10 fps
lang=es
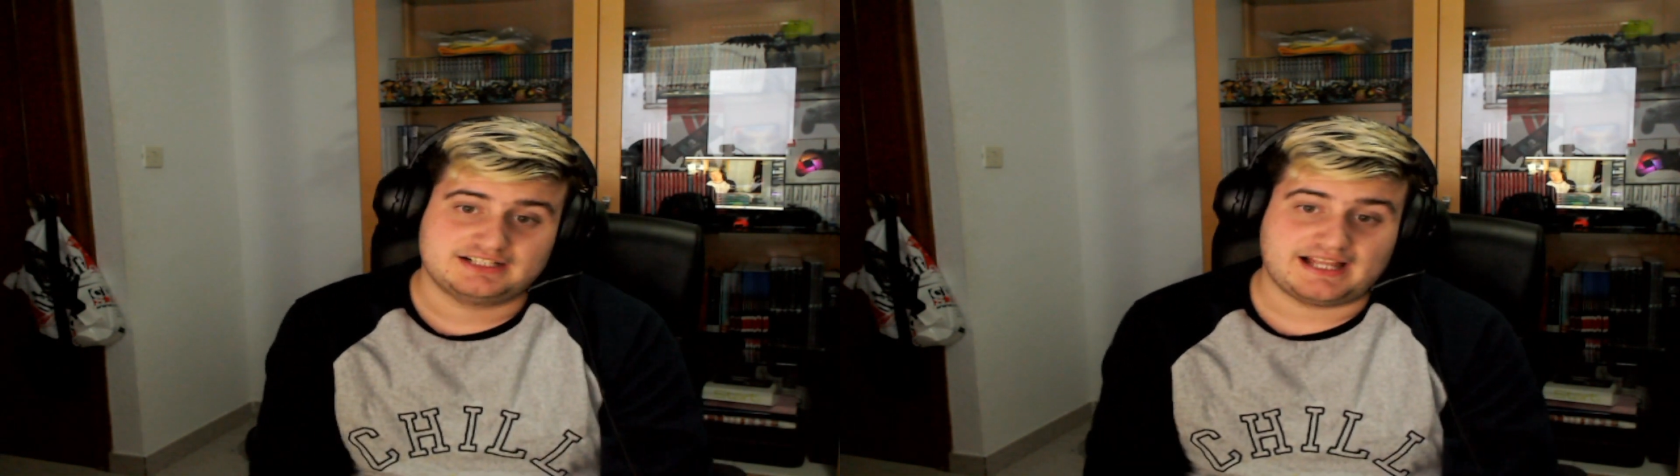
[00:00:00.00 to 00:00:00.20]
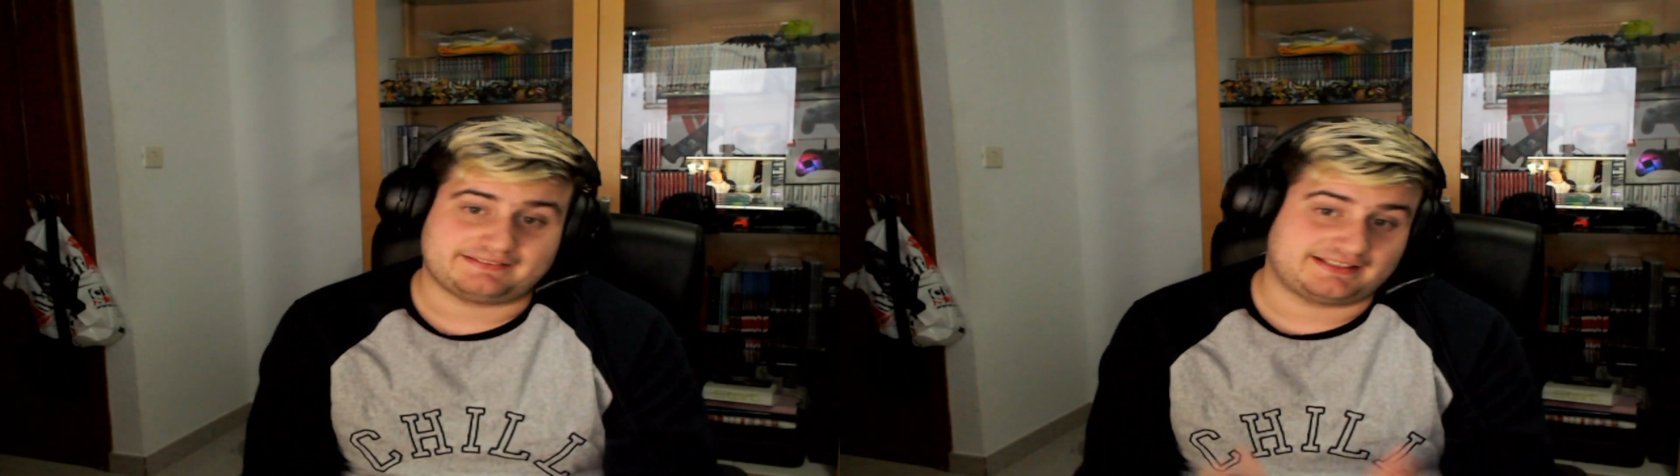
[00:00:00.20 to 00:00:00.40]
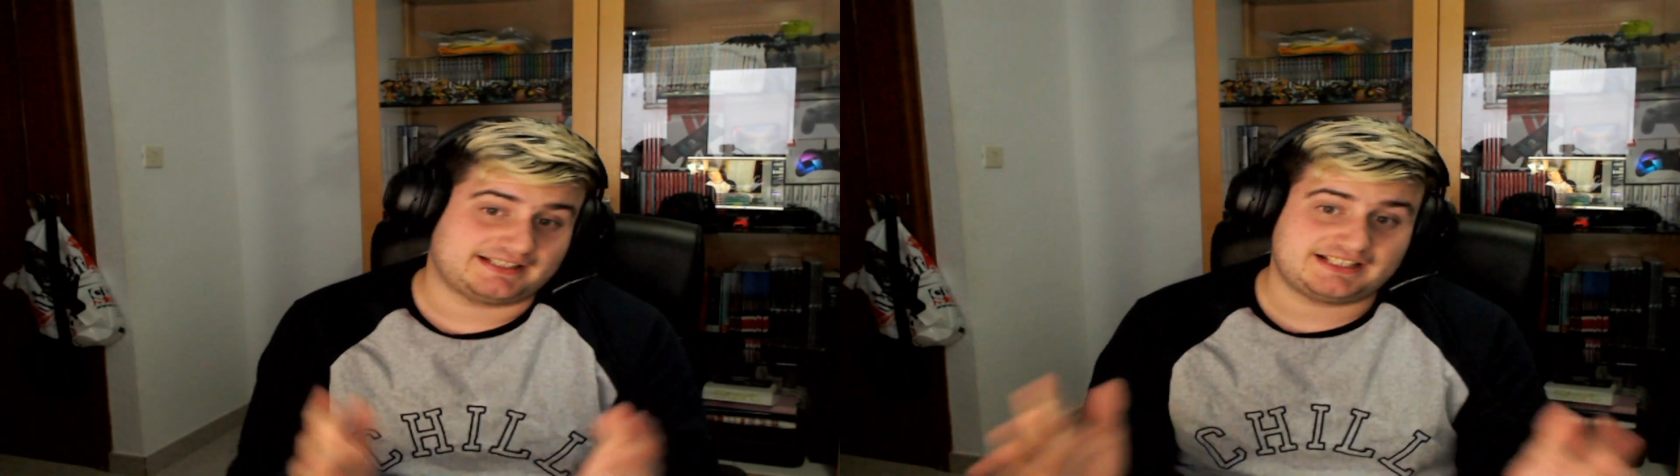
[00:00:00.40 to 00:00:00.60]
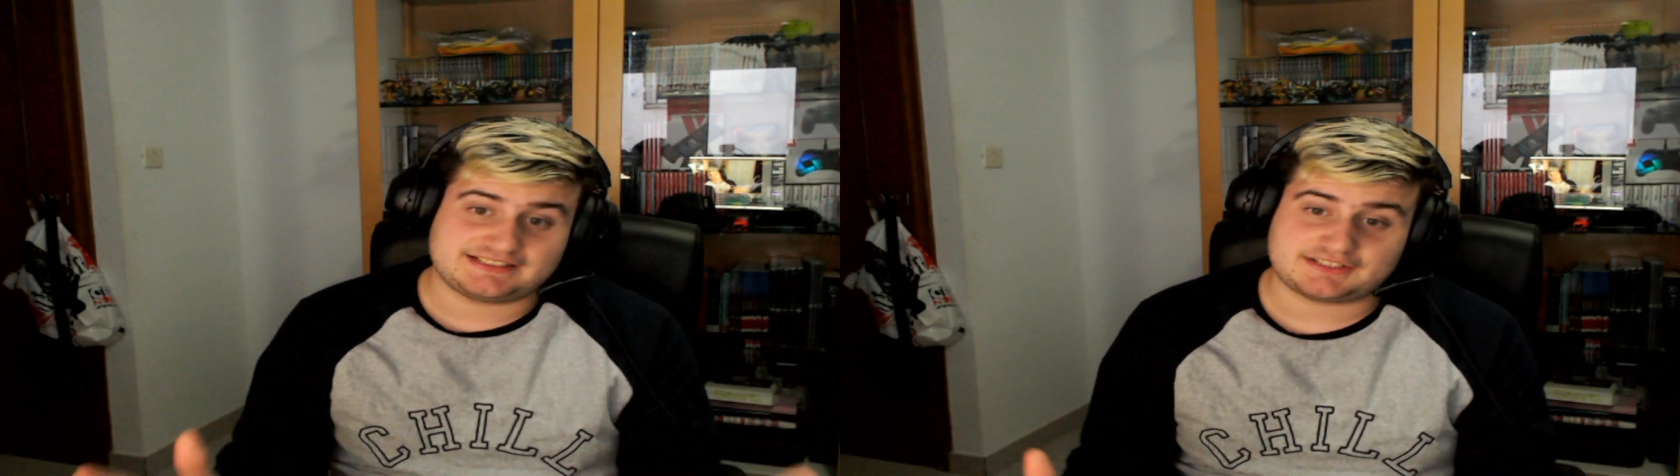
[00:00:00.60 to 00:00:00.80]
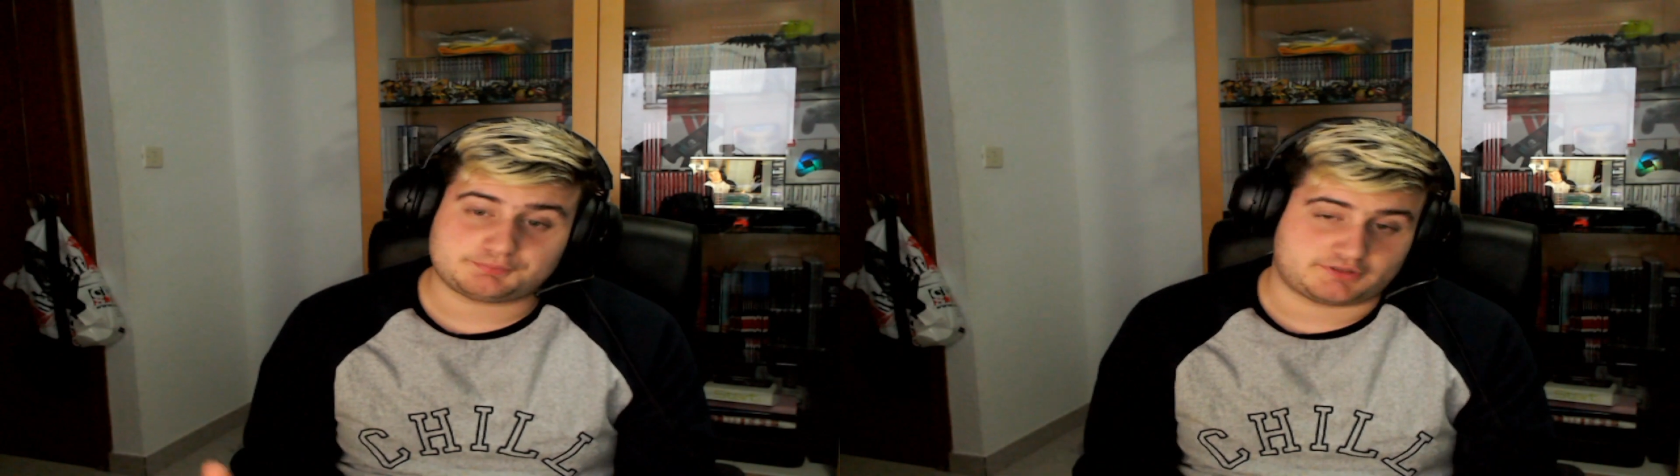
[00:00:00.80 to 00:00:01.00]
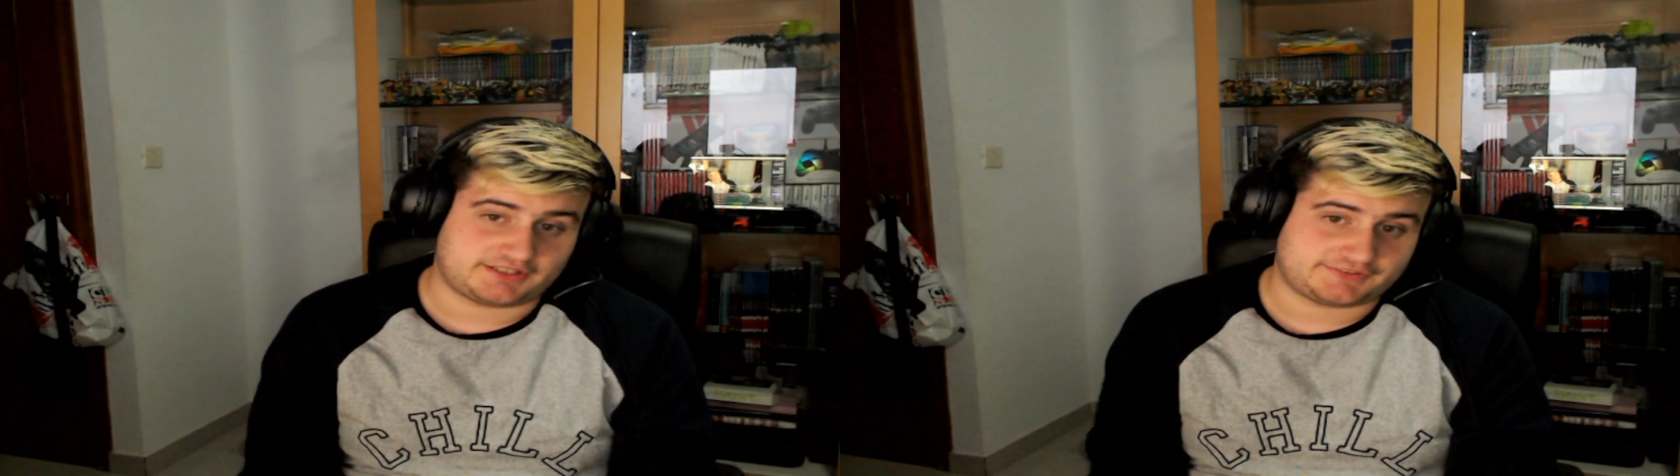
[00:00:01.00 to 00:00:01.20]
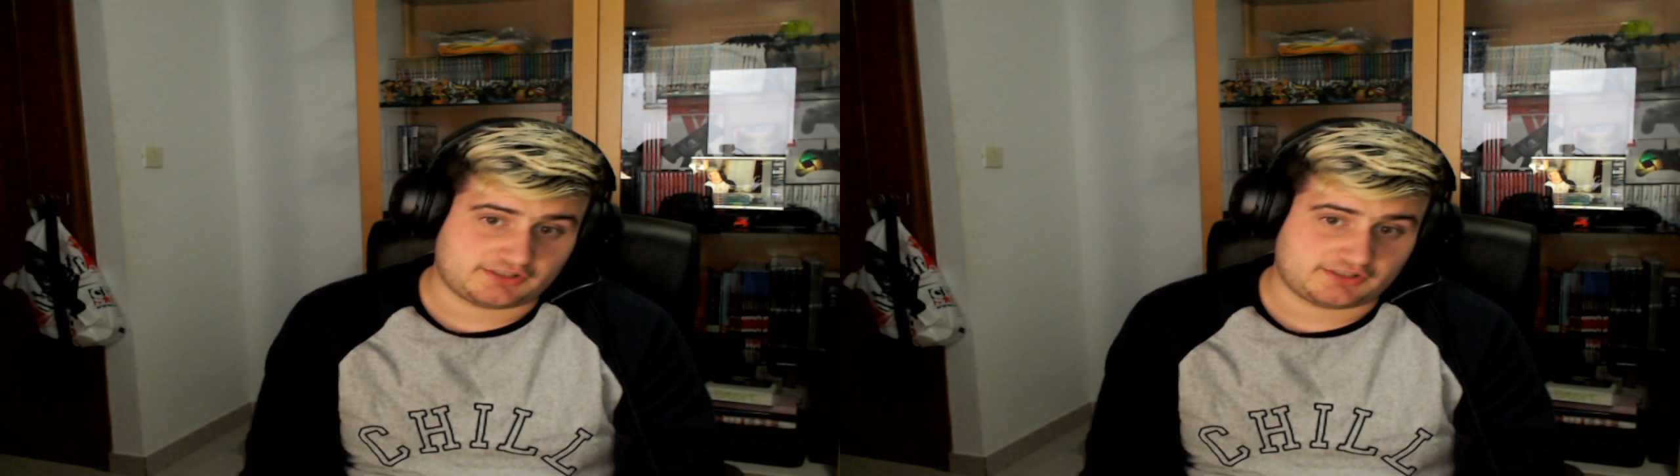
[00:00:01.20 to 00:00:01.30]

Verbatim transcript: Así que en el E3 podréis